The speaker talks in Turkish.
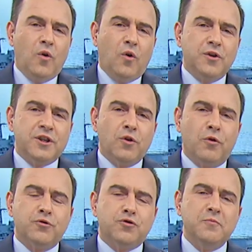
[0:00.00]

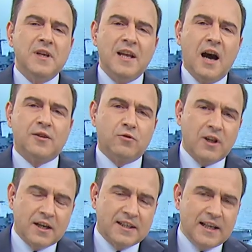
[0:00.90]
12-13 milyar
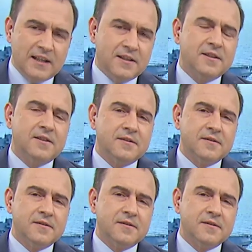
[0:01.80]
dolar gelir,